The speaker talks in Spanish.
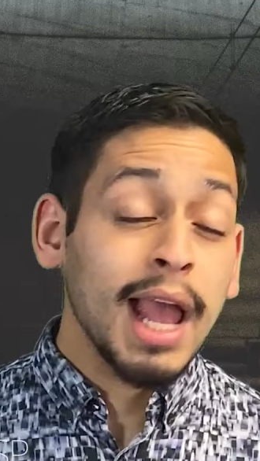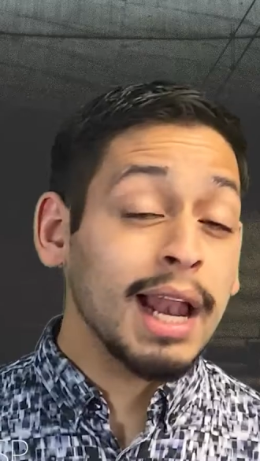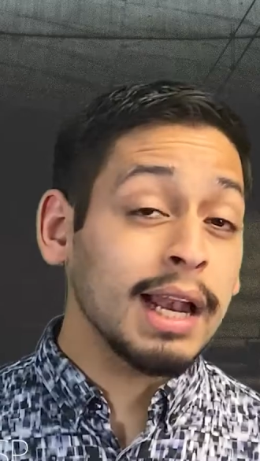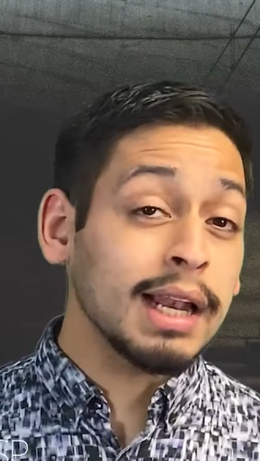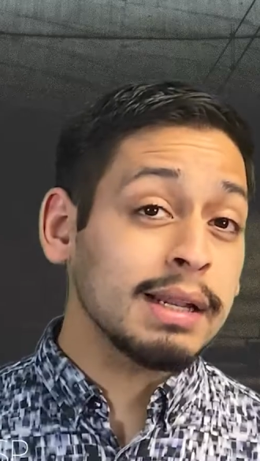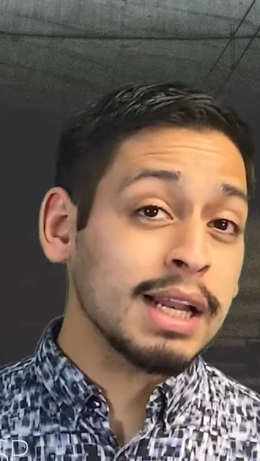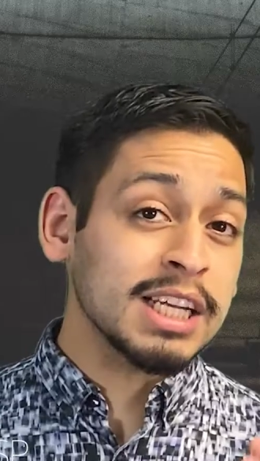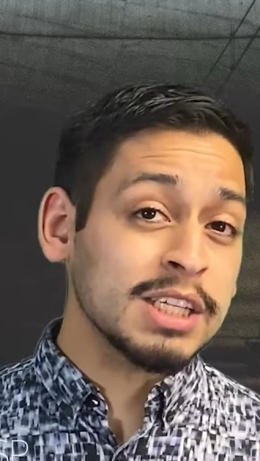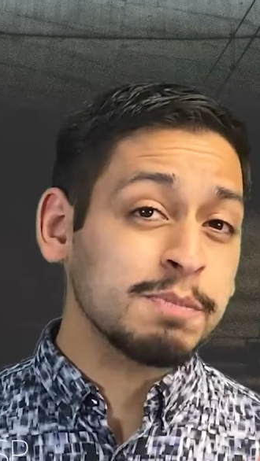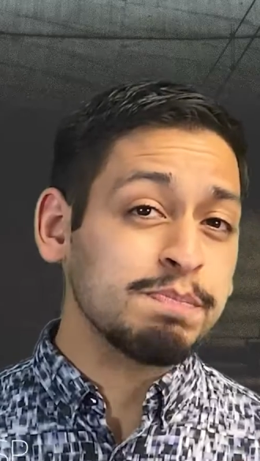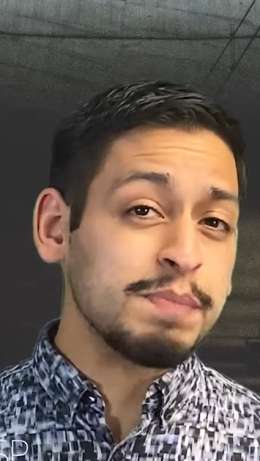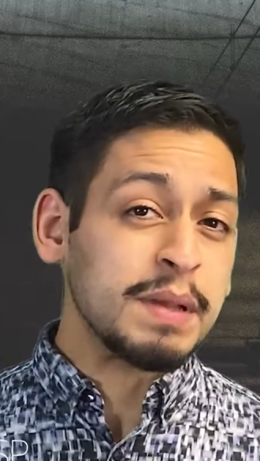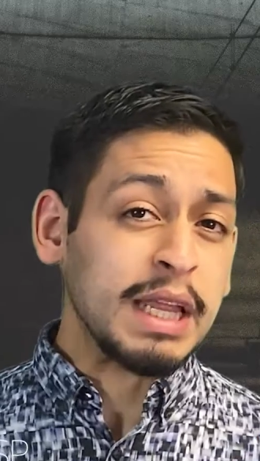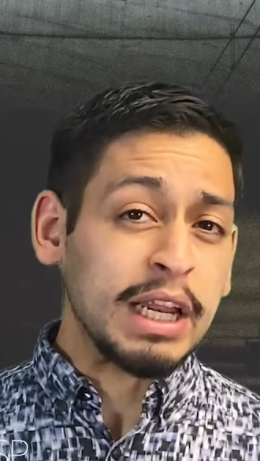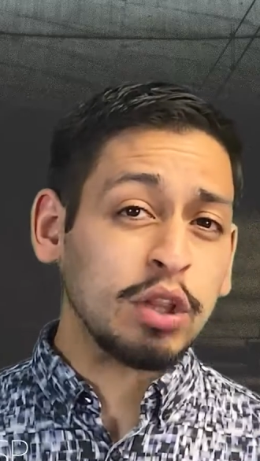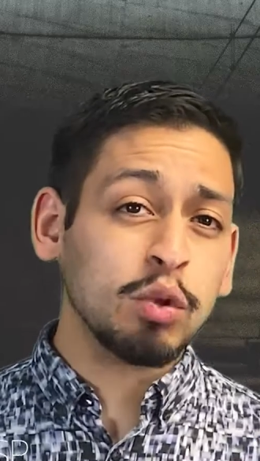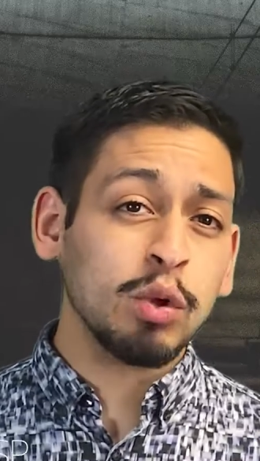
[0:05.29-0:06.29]
El
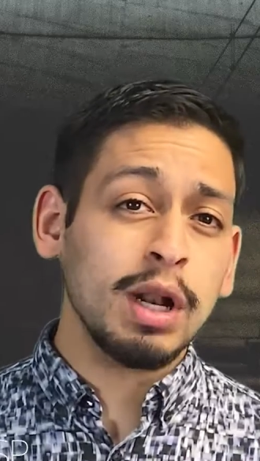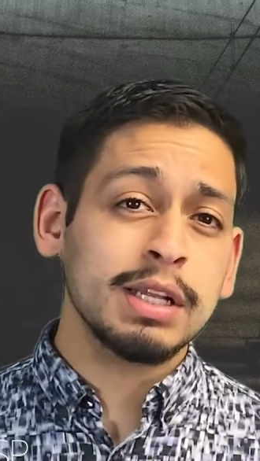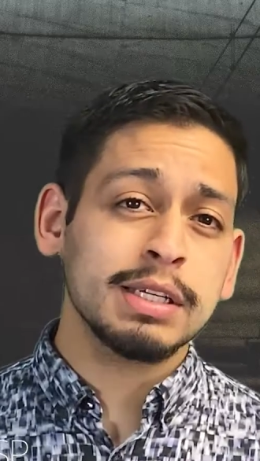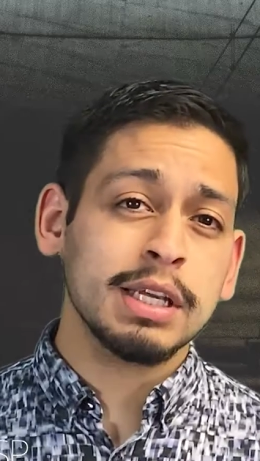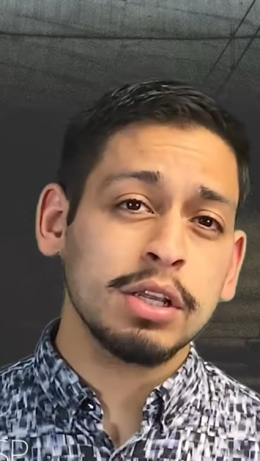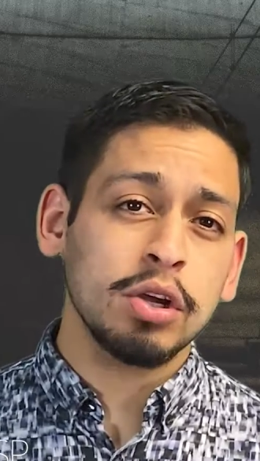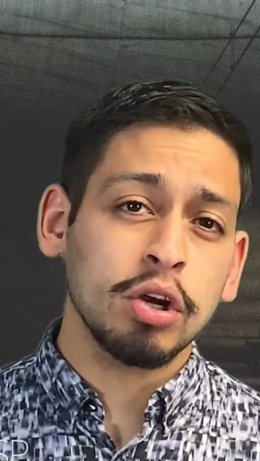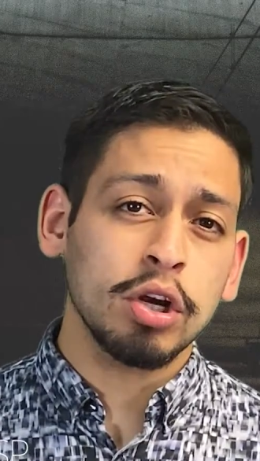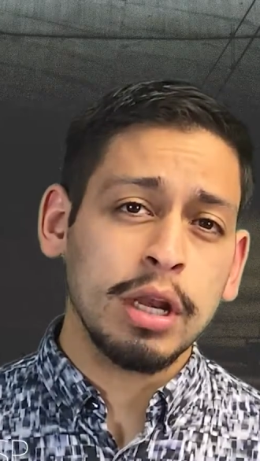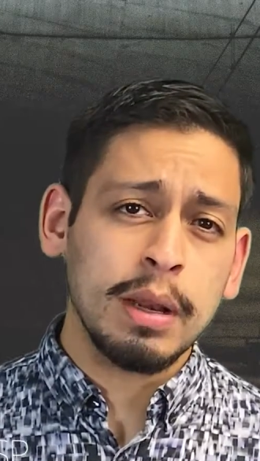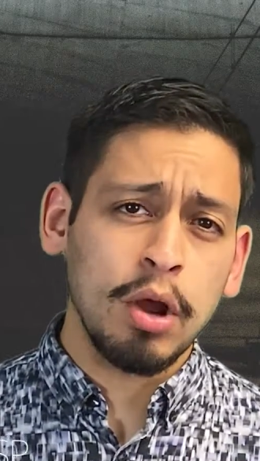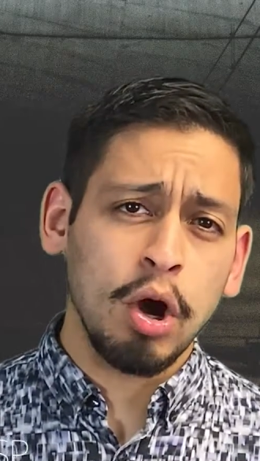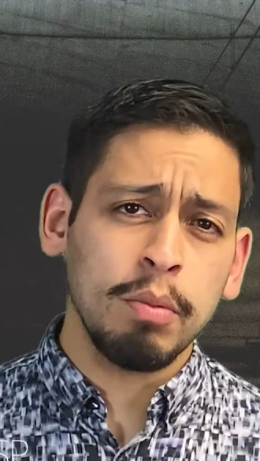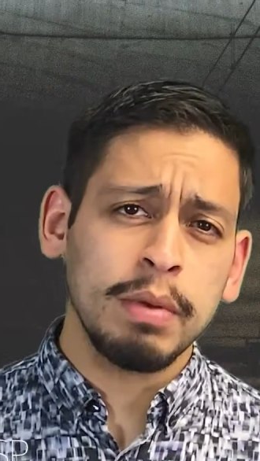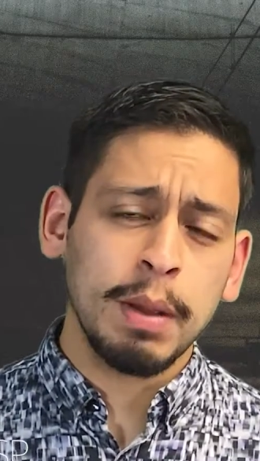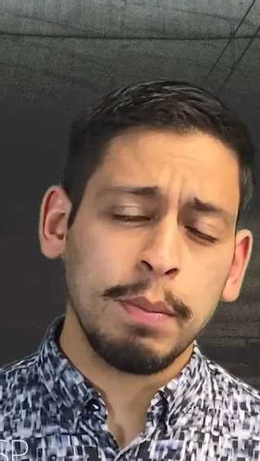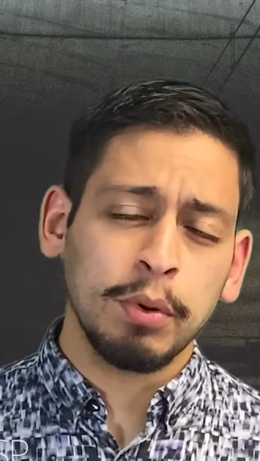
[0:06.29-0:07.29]
Espíritu del Señor
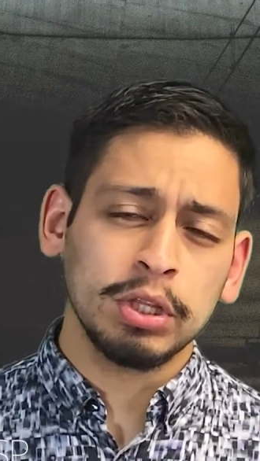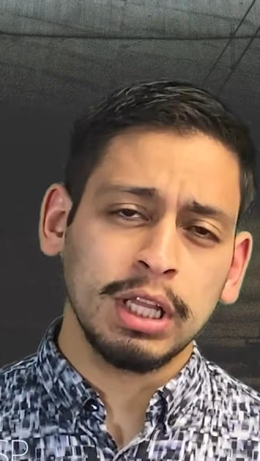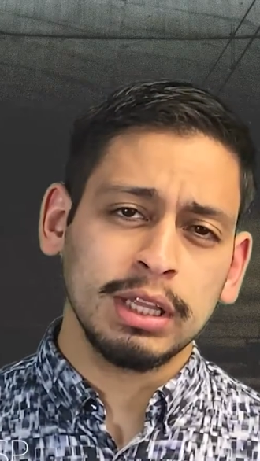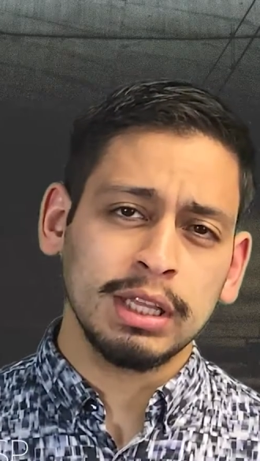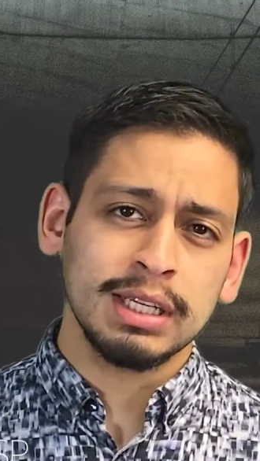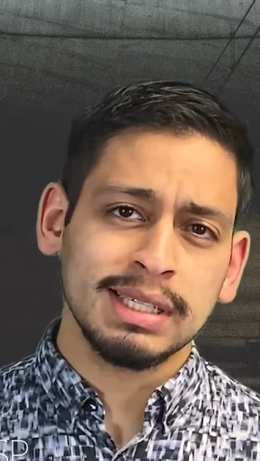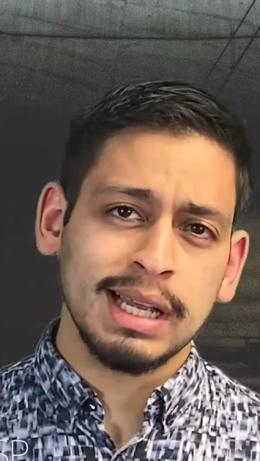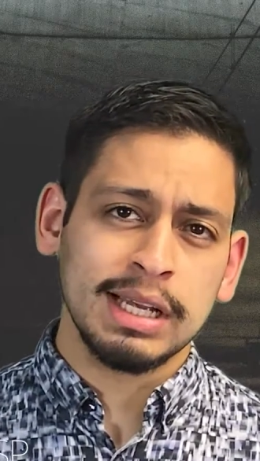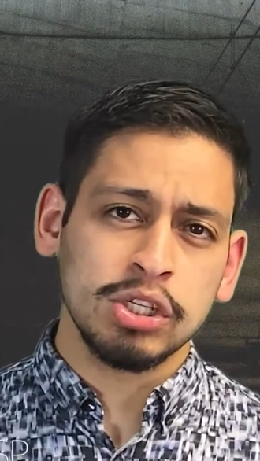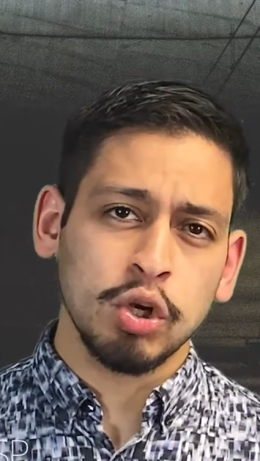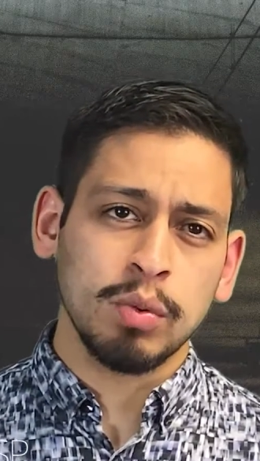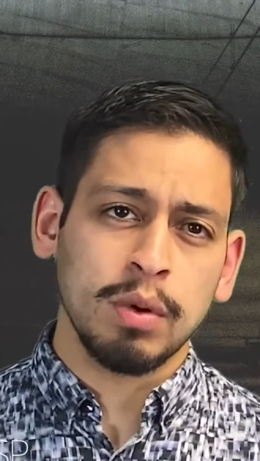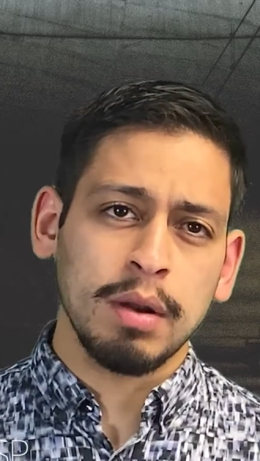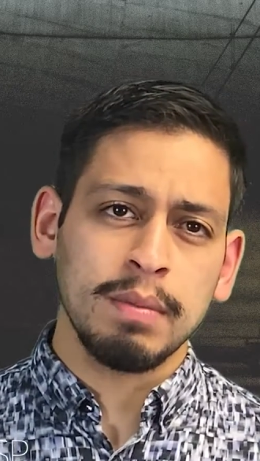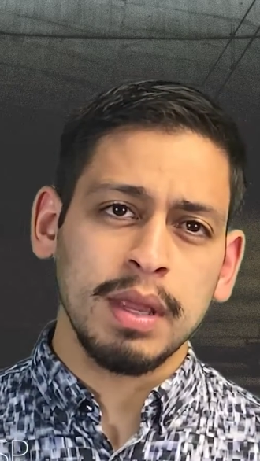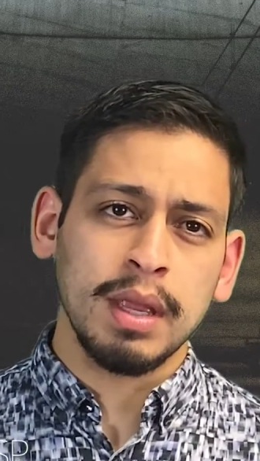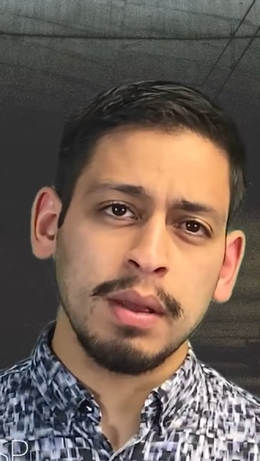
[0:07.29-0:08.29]
Omnipotente está
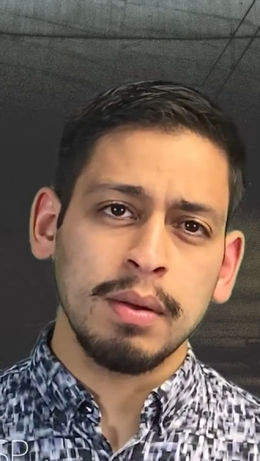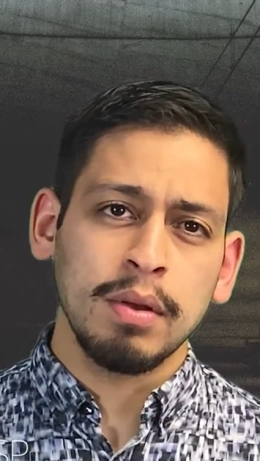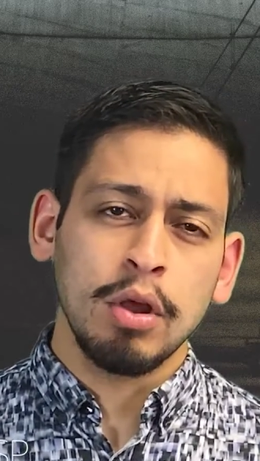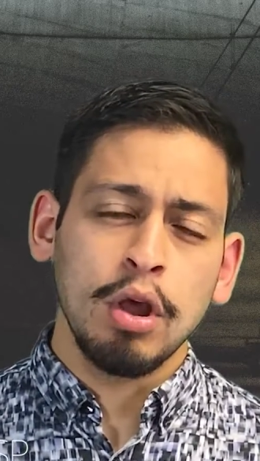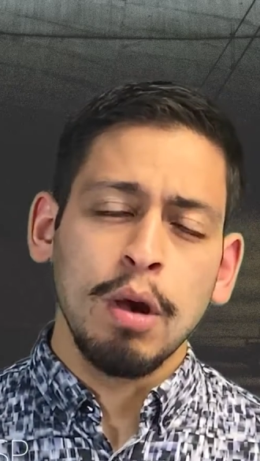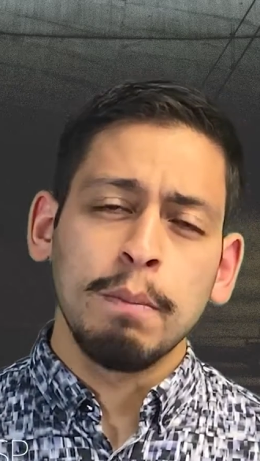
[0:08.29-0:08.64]
sobre mí,